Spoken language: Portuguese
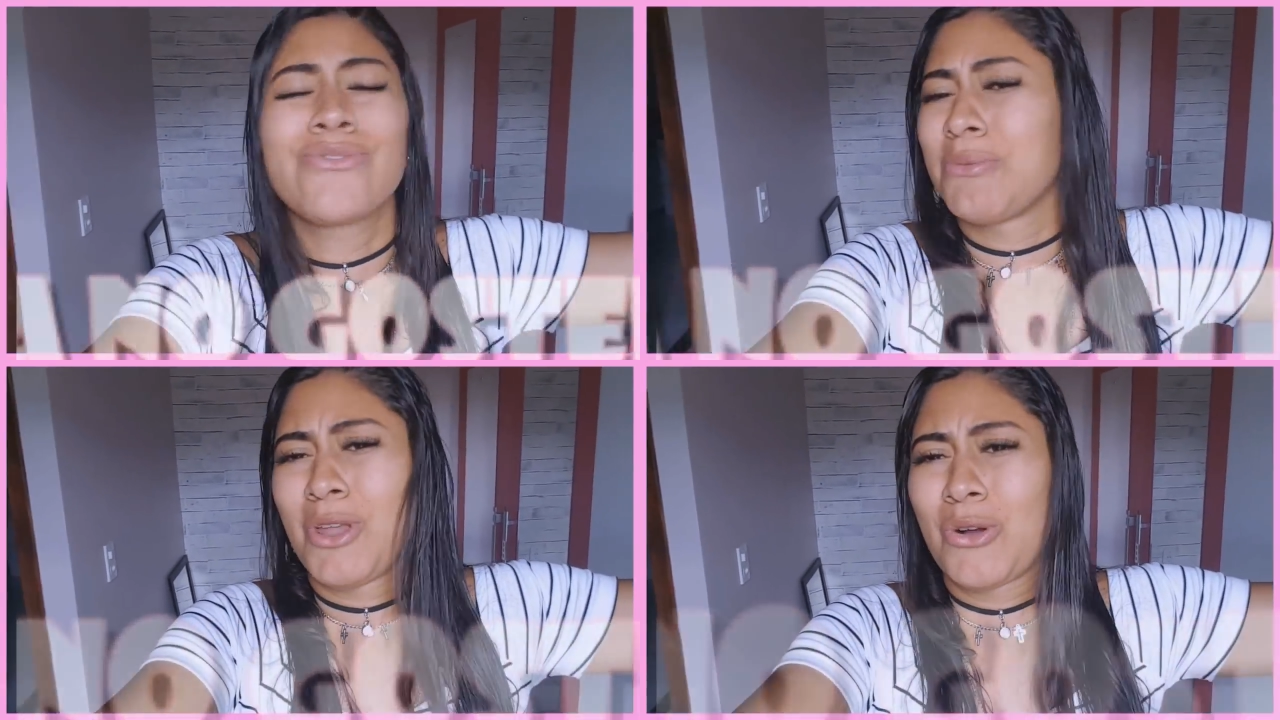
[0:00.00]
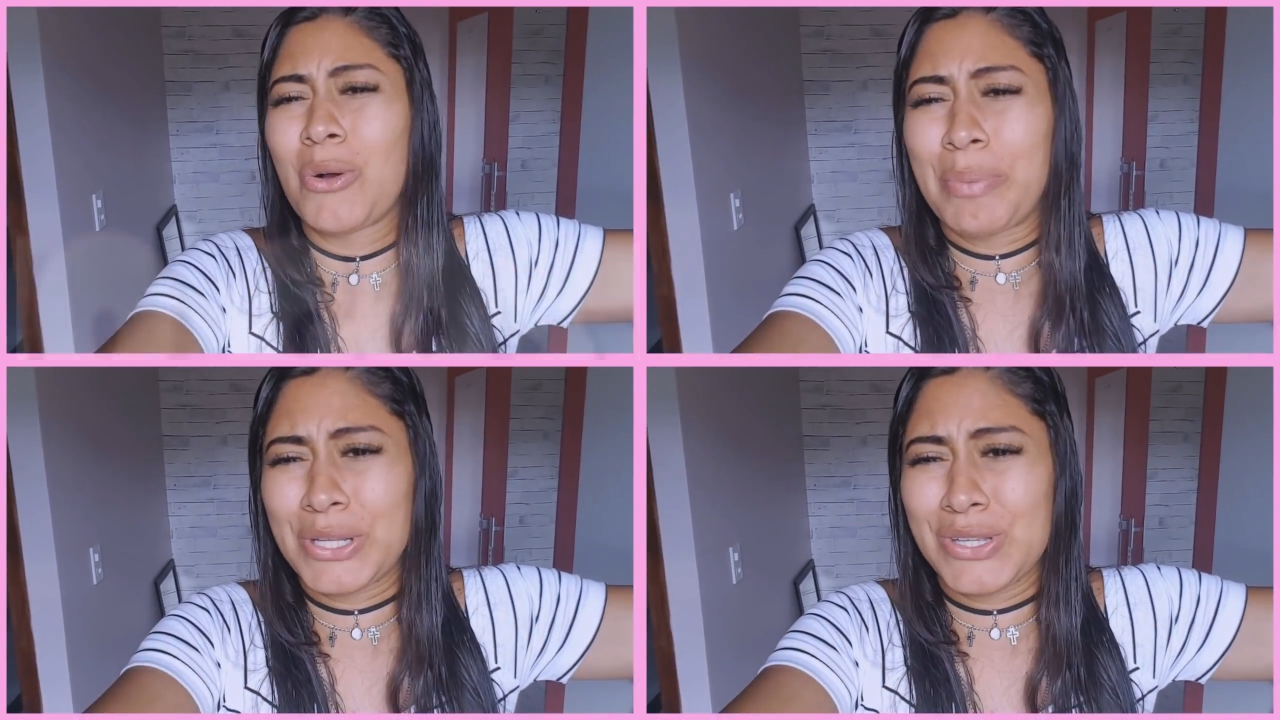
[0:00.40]
E vamos logo
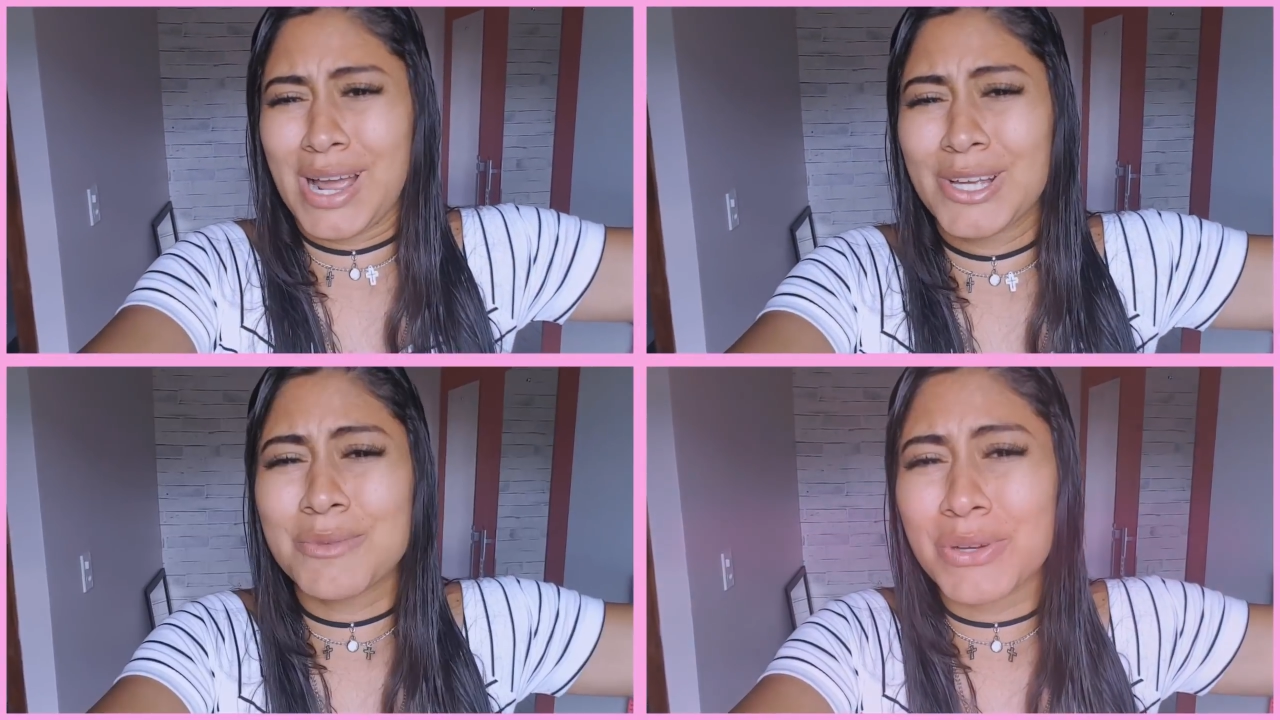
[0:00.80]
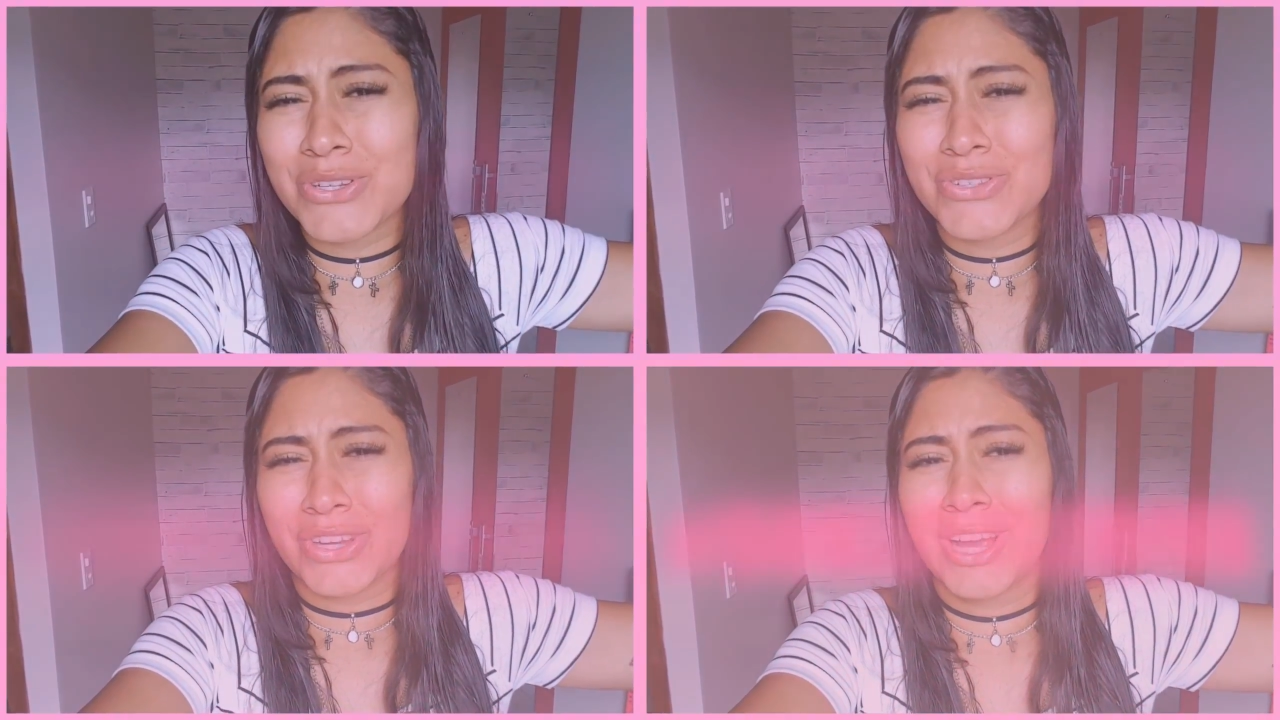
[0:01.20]
compartilhar isso pra
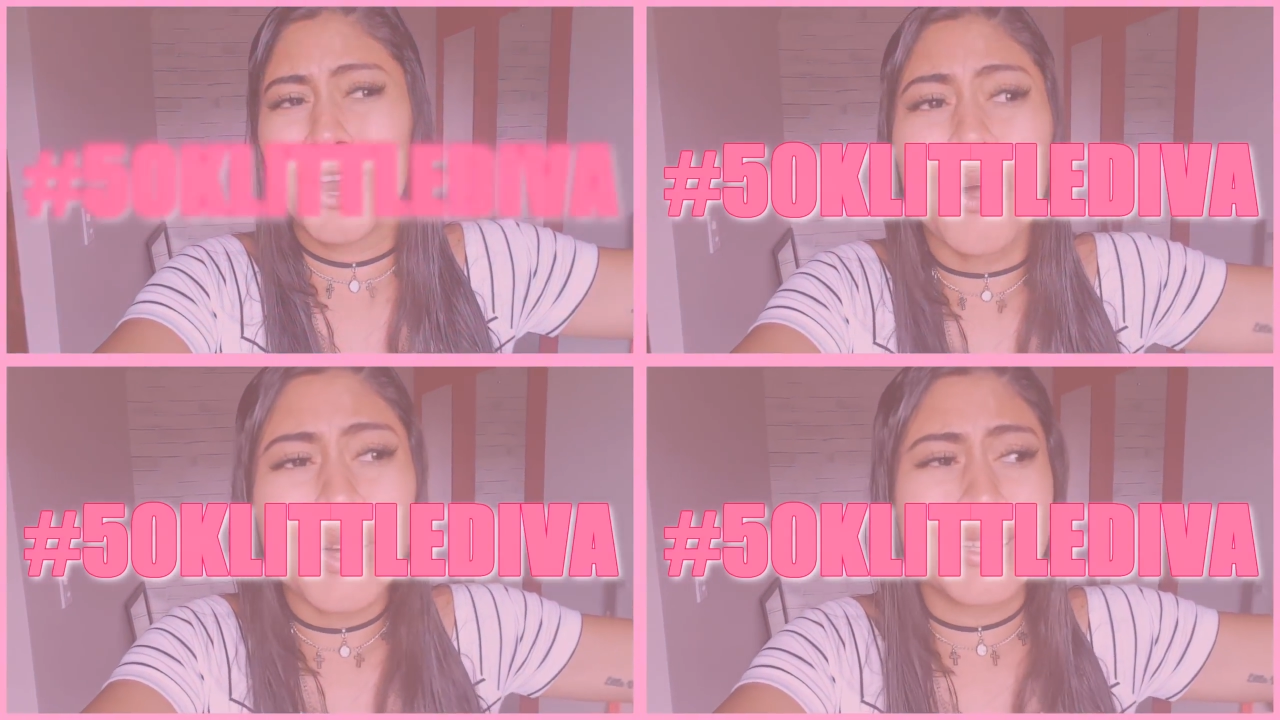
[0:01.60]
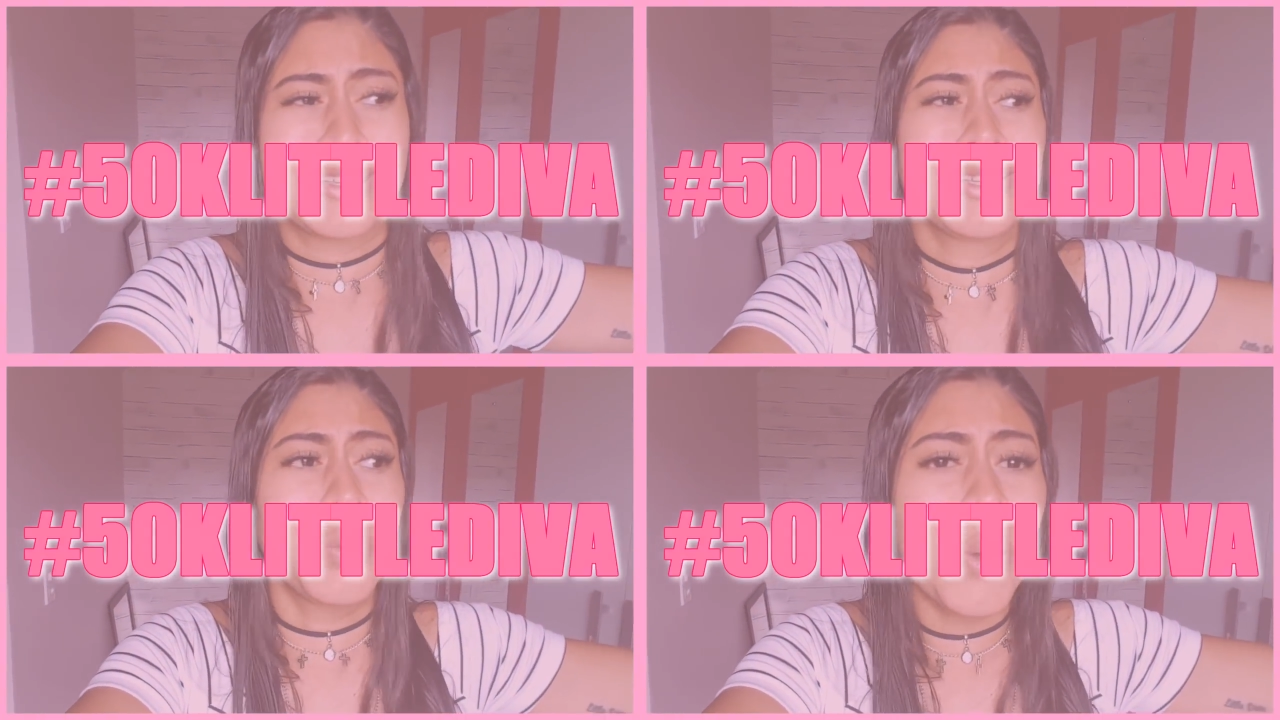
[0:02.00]
gente chegar logo a esses
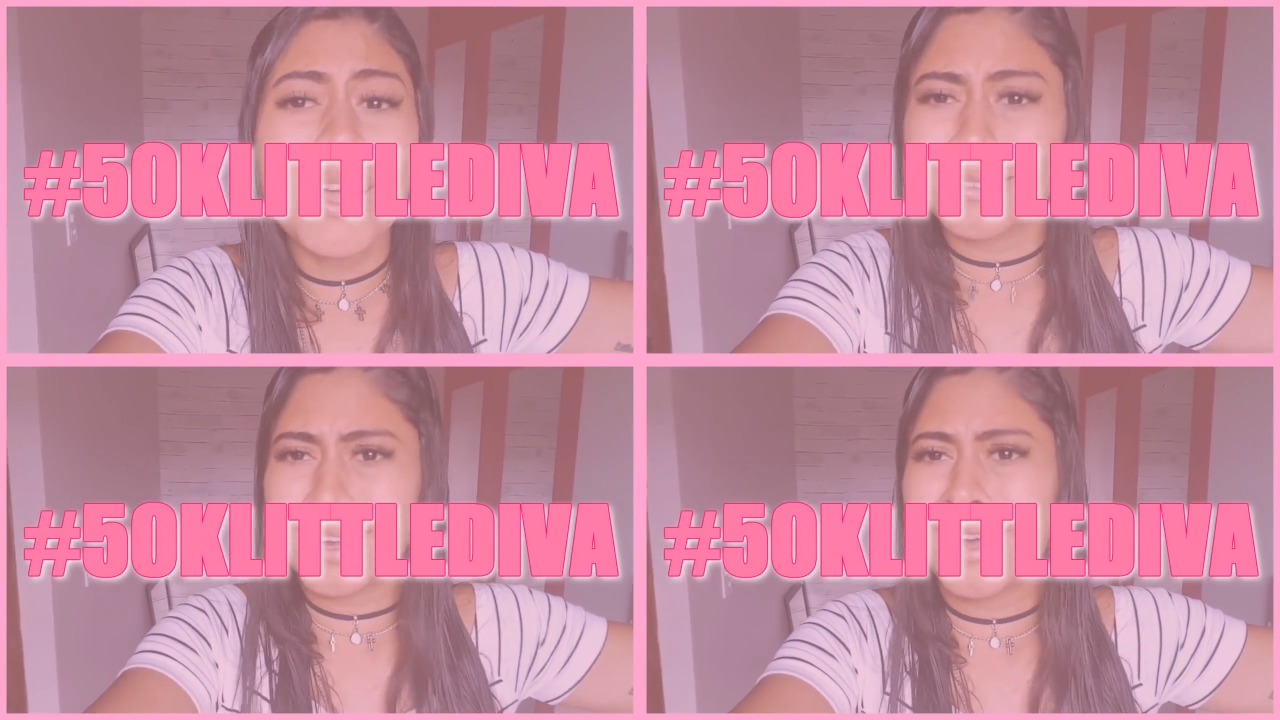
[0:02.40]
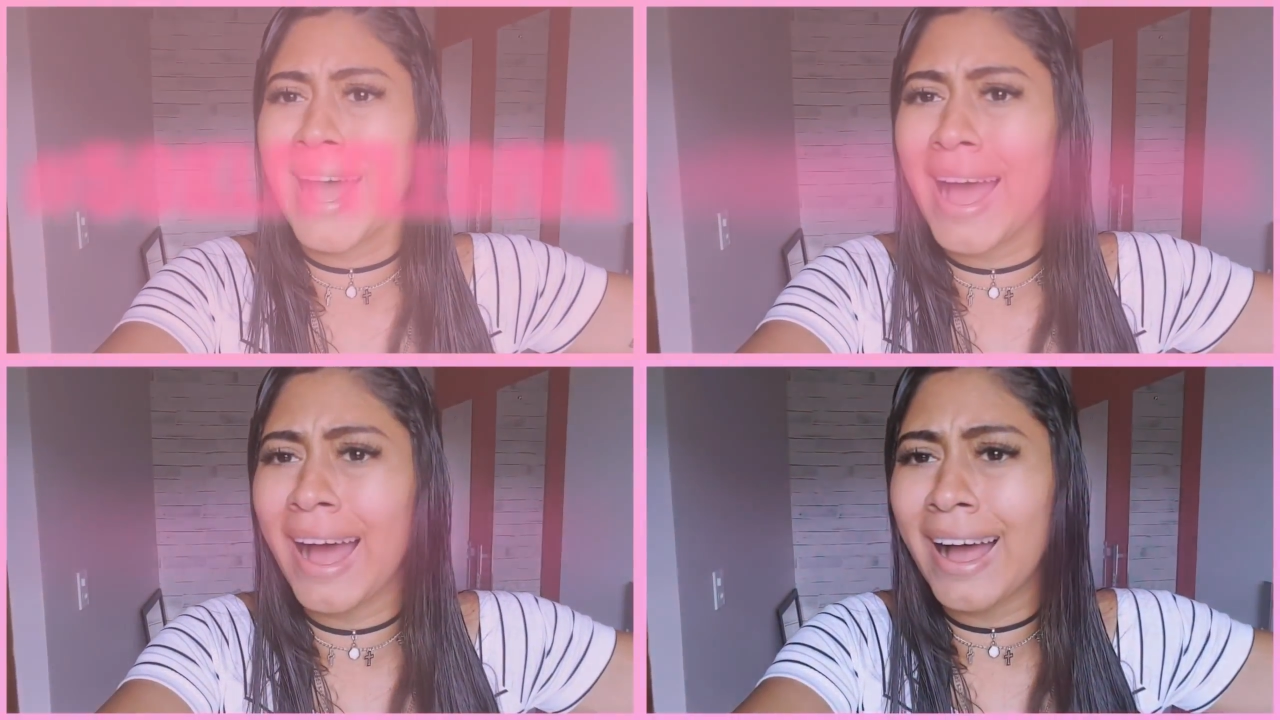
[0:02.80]

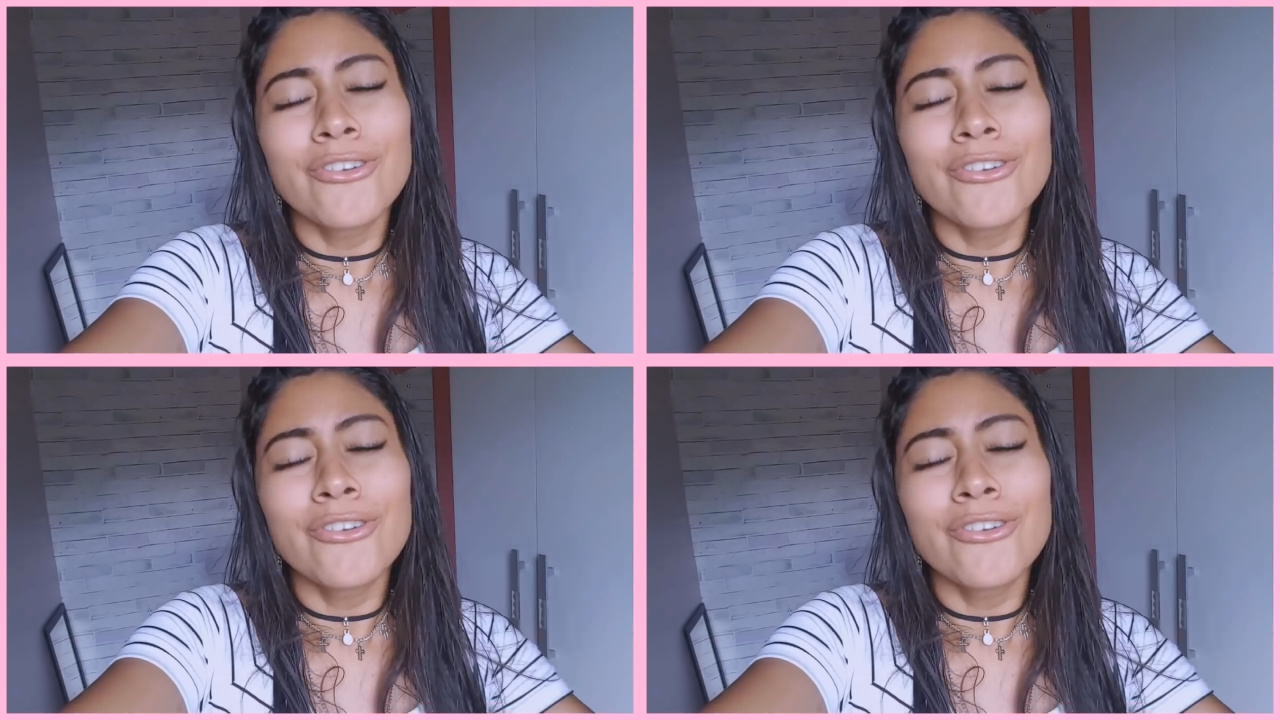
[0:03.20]
50k.